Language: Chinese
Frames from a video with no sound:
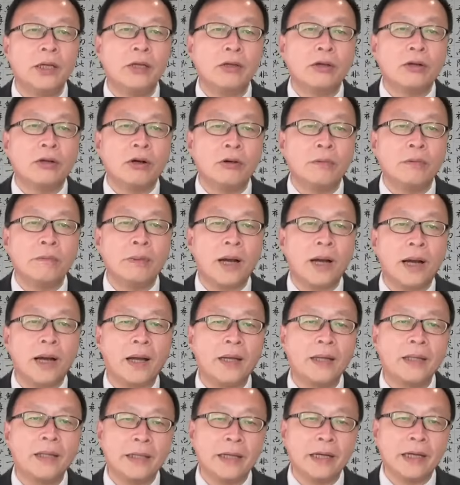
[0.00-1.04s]
恐怕
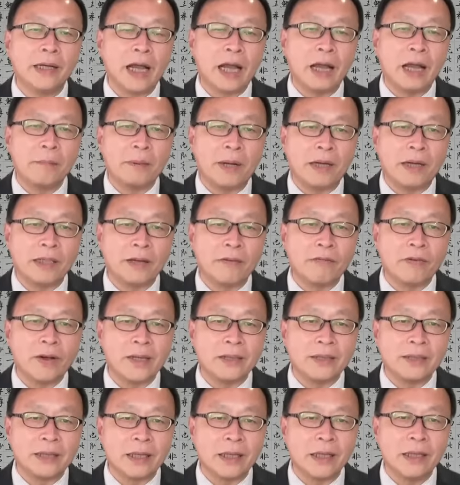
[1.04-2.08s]
也该把他
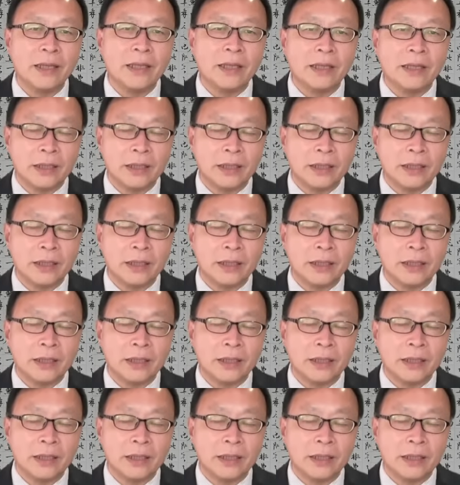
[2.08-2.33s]
放在